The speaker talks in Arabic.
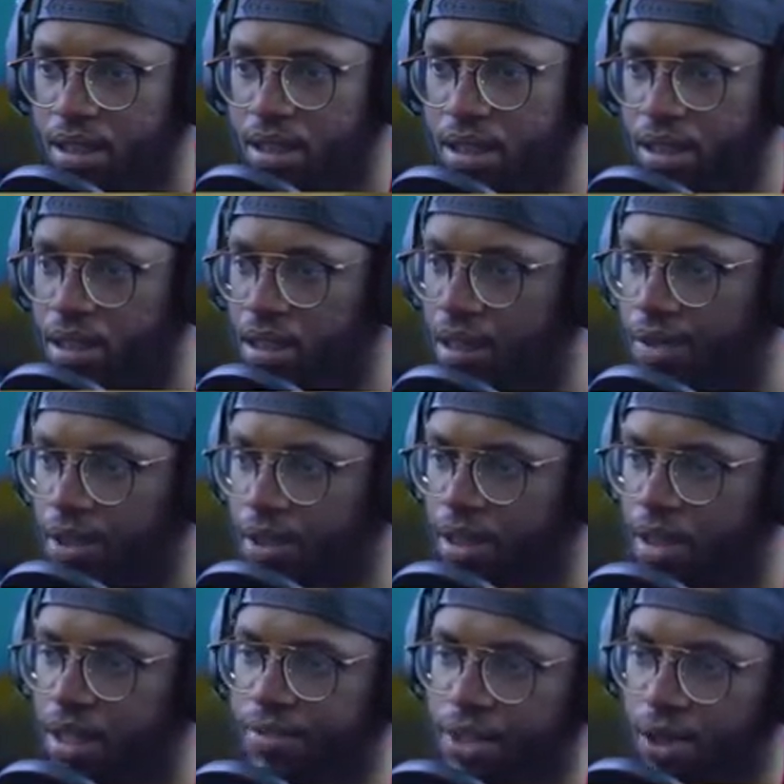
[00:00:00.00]
اه
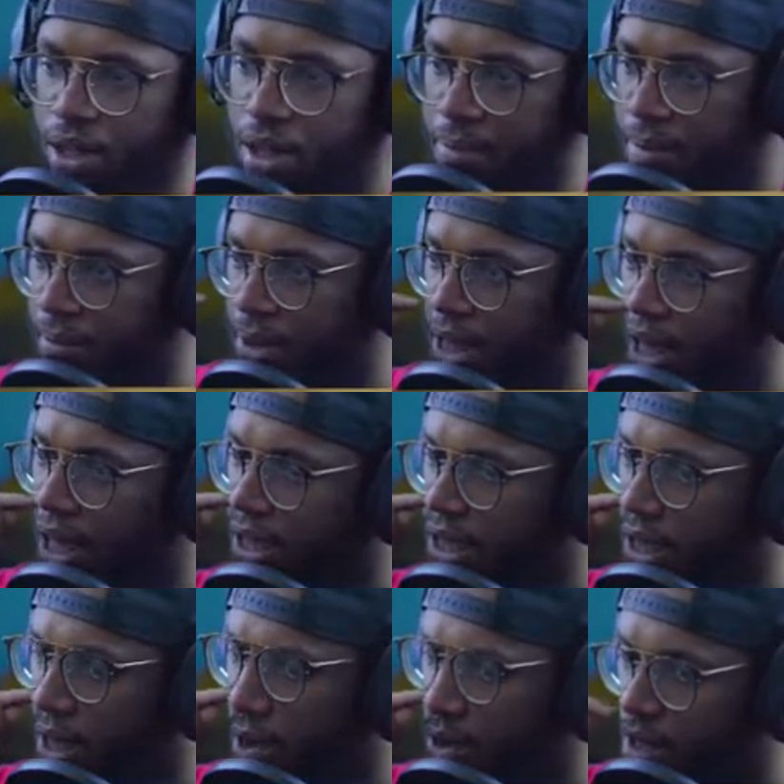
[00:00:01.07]
فتحنا آه، منطقه
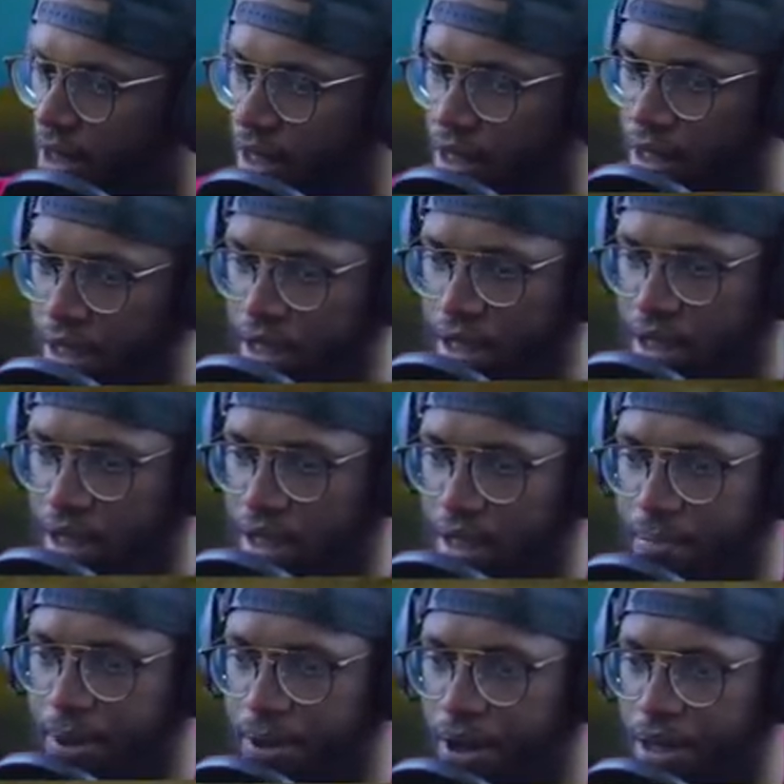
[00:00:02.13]
جديده اخوان
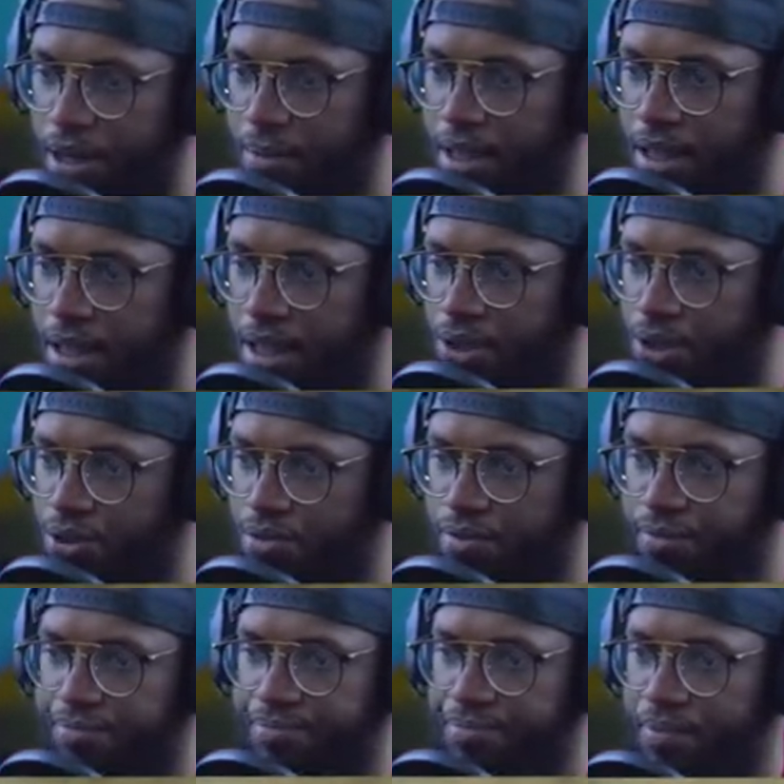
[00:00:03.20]
بنروح هذه المنطقه نشوف
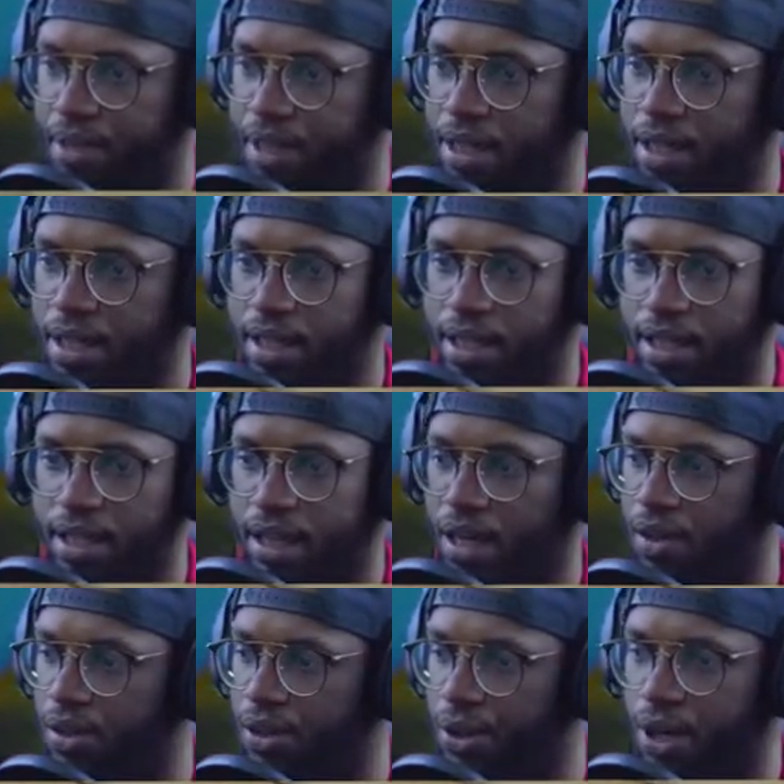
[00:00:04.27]

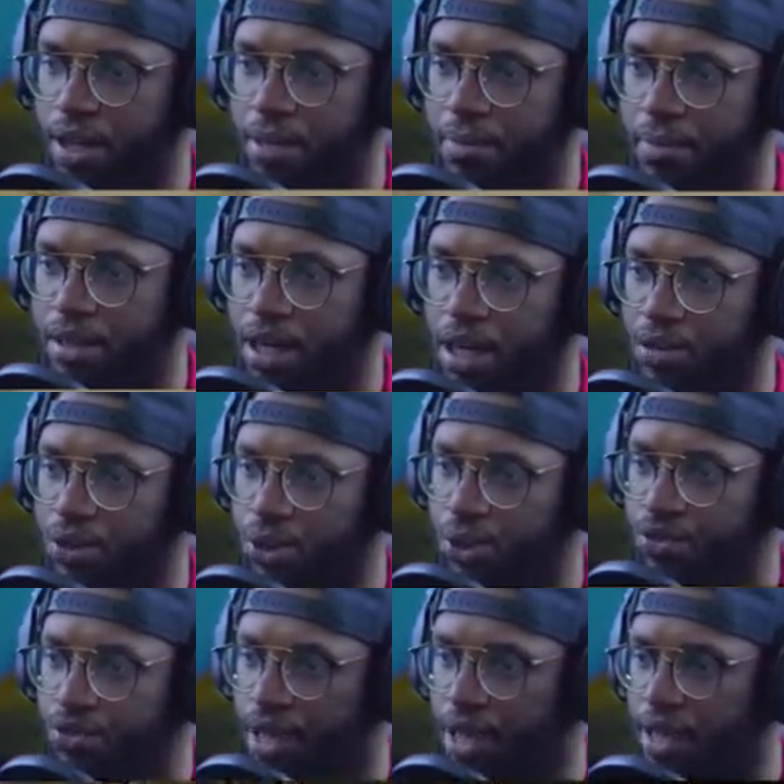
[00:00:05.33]
خلونا نروح هذه المنطقه
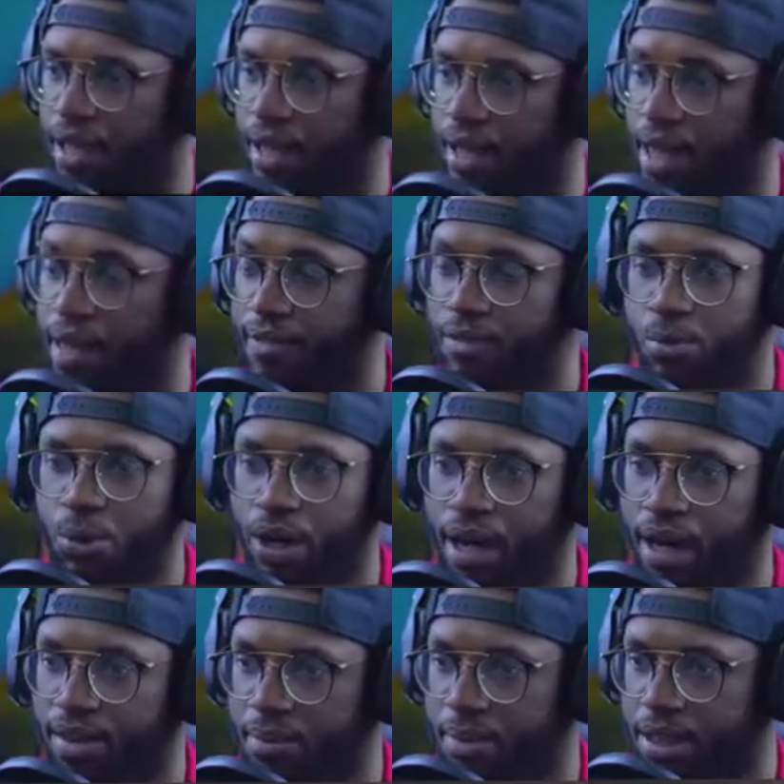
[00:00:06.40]
ونشوف كيف امور
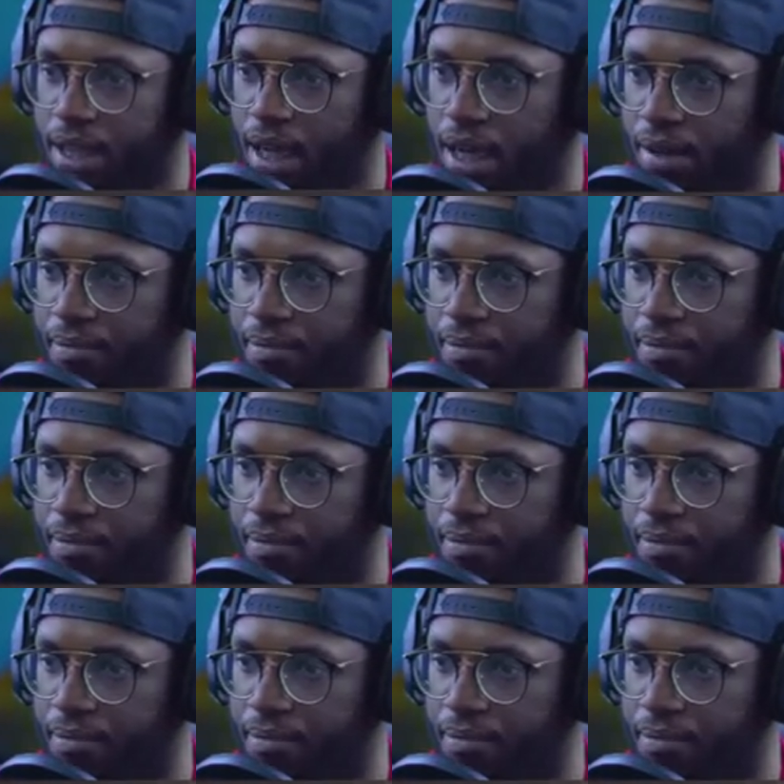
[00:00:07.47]
هذه المنطقه